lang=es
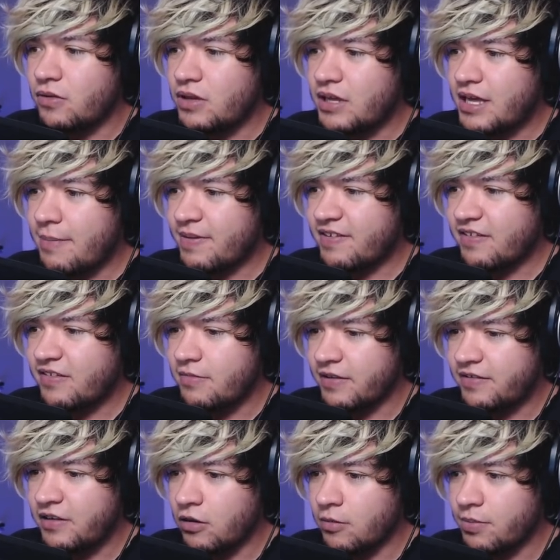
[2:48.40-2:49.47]
Oye, ¿qué pasa si me
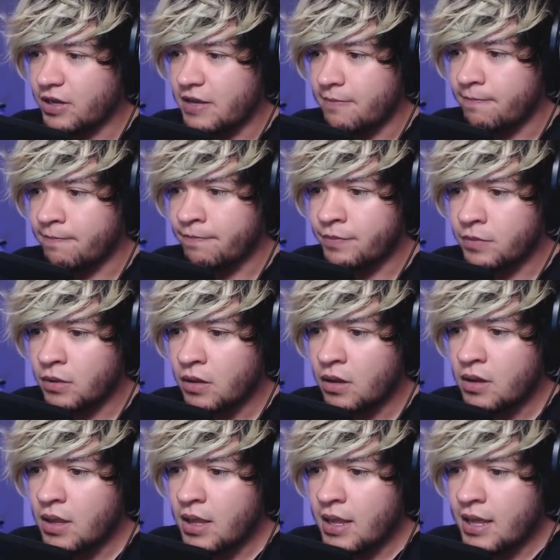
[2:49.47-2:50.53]
sigo por aquí?
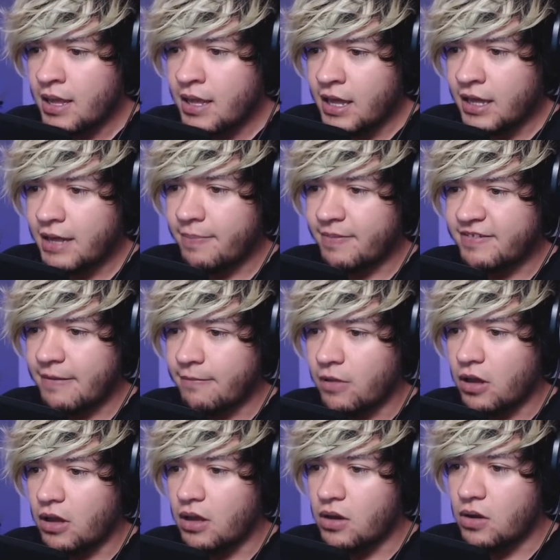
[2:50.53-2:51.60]
¿Qué pasa?
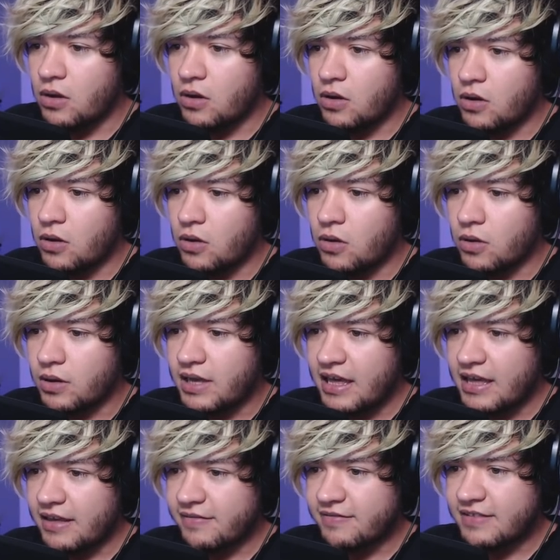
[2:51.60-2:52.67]
Oh, ok,
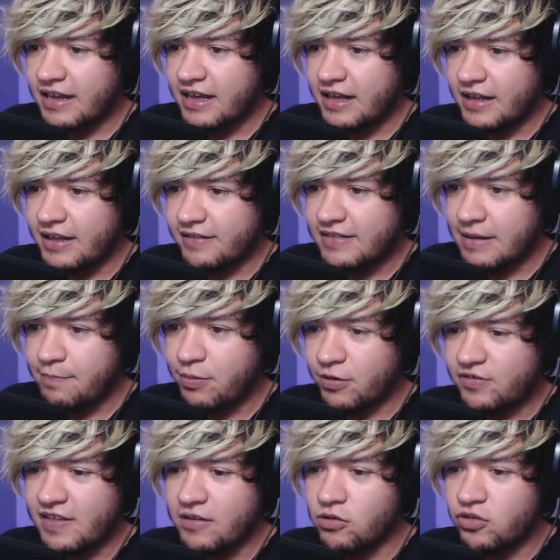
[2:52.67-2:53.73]
está, está el
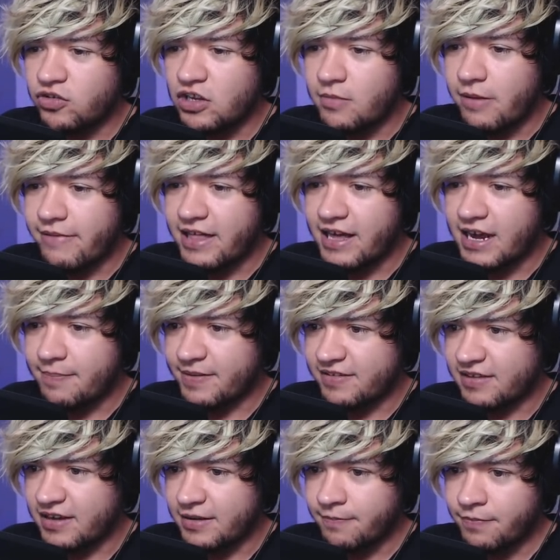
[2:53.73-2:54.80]
poste de luz y no me va a dejar
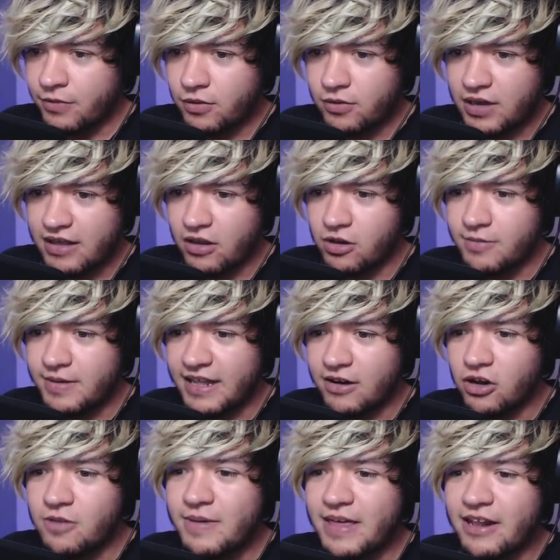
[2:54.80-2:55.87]
pasar. Ok, olvídalo,
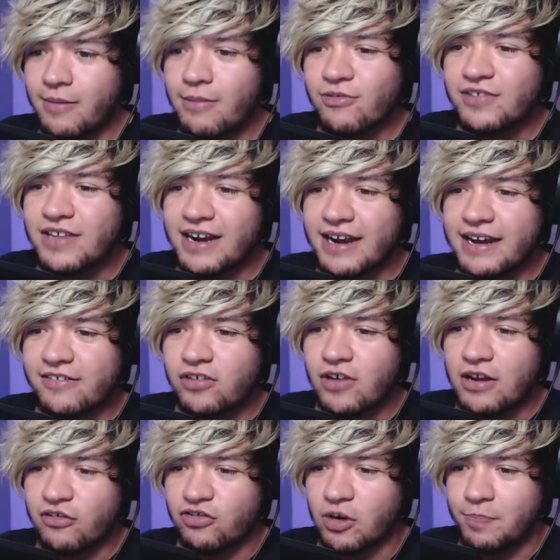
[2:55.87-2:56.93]
olvídalo. Vamos de regreso a
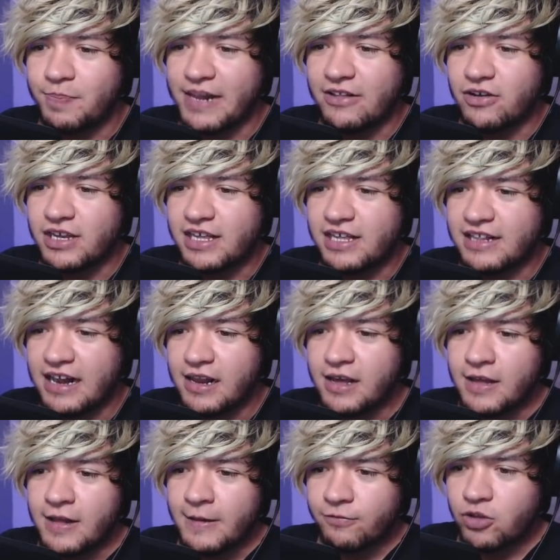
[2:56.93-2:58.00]
nuestro plan original.
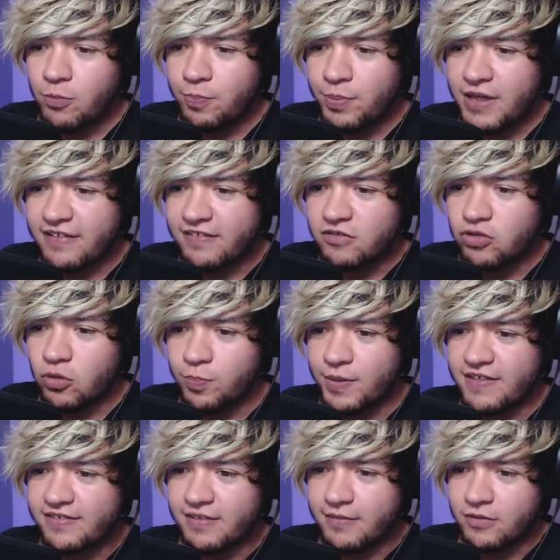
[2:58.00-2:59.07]
Tú puedes, tú
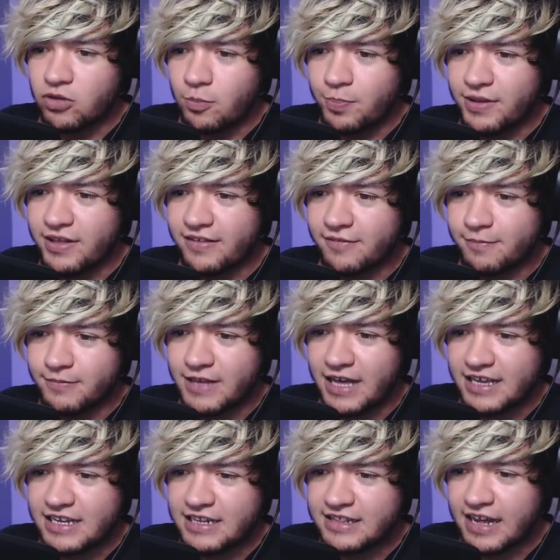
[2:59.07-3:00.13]
puedes, tú puedes,
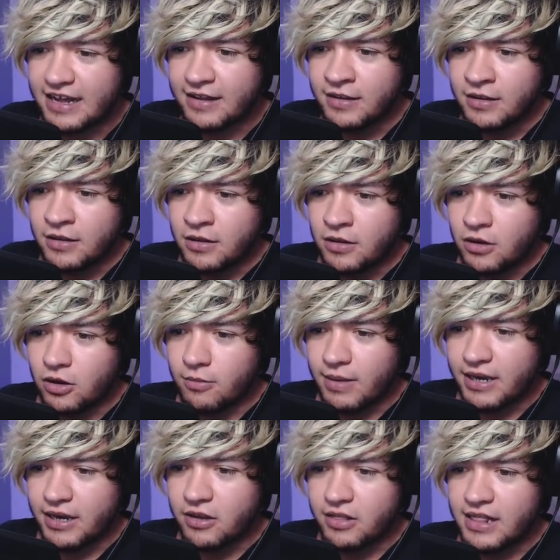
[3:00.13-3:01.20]
gallinita. Oh
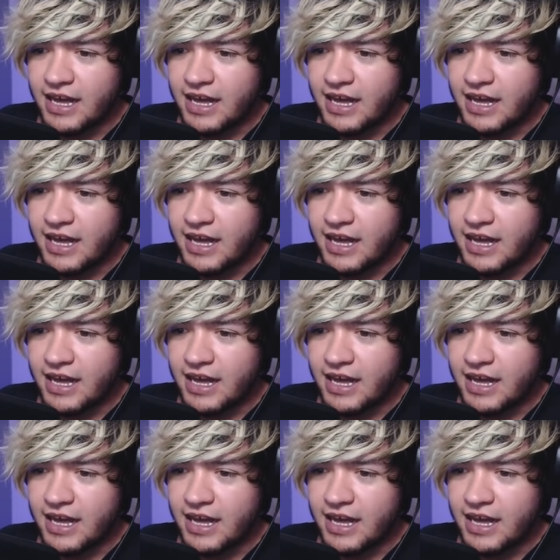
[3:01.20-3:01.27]
my god,